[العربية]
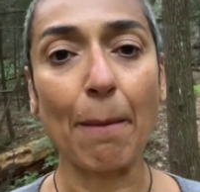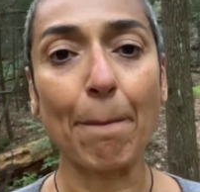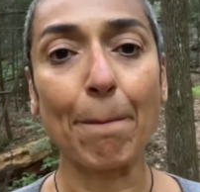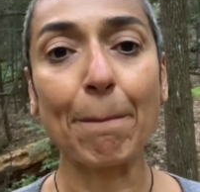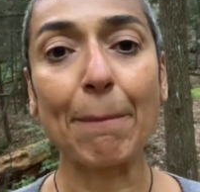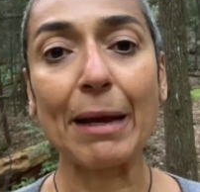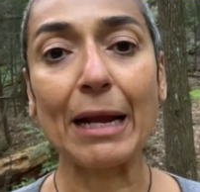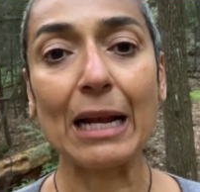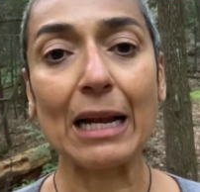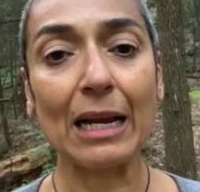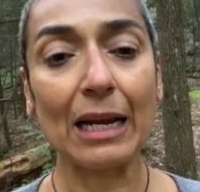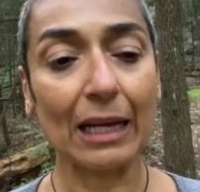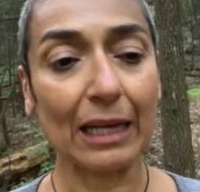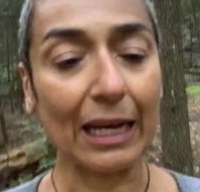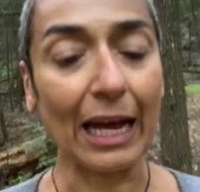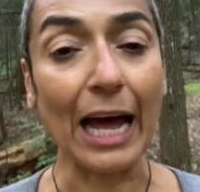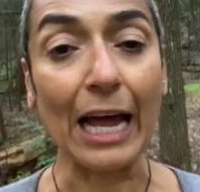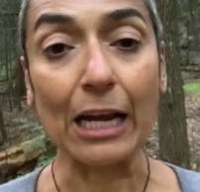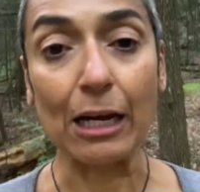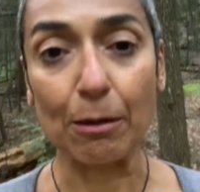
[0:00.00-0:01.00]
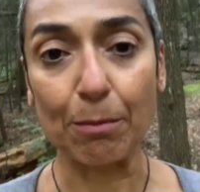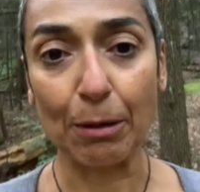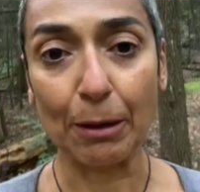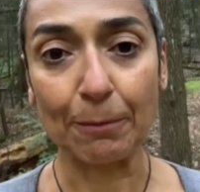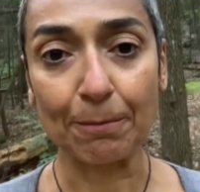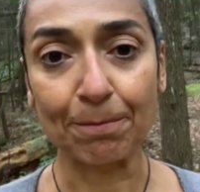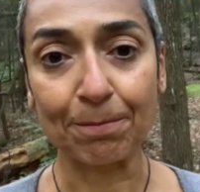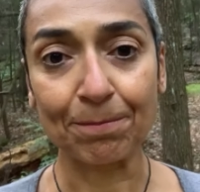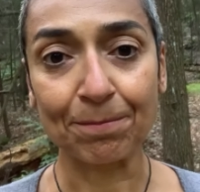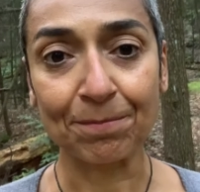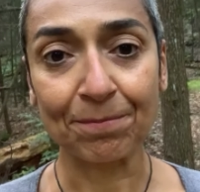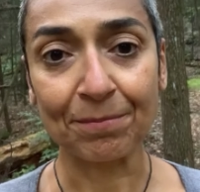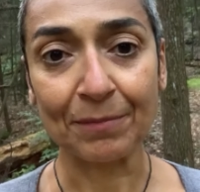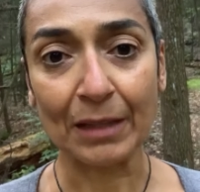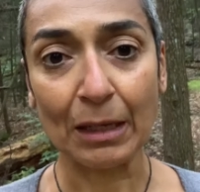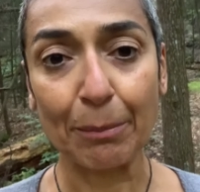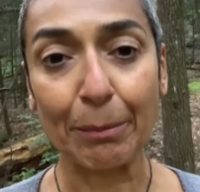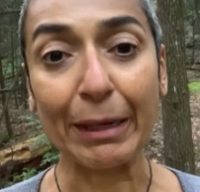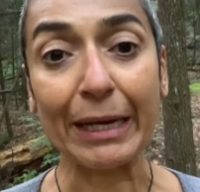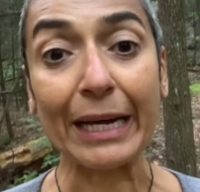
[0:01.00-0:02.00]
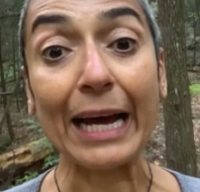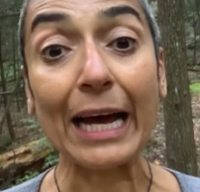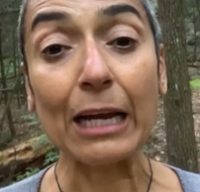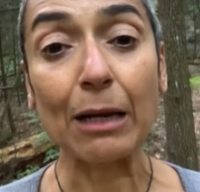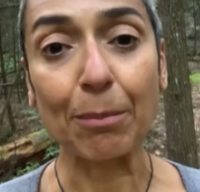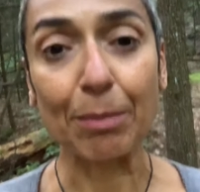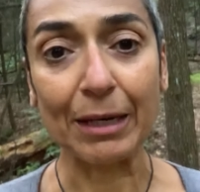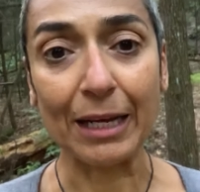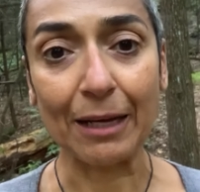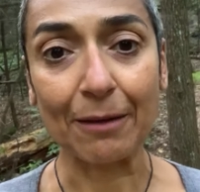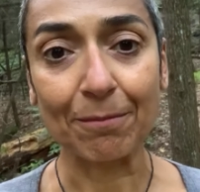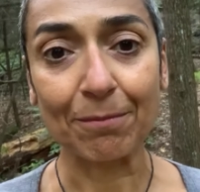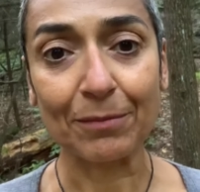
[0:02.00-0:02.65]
بالقلب بقلبنا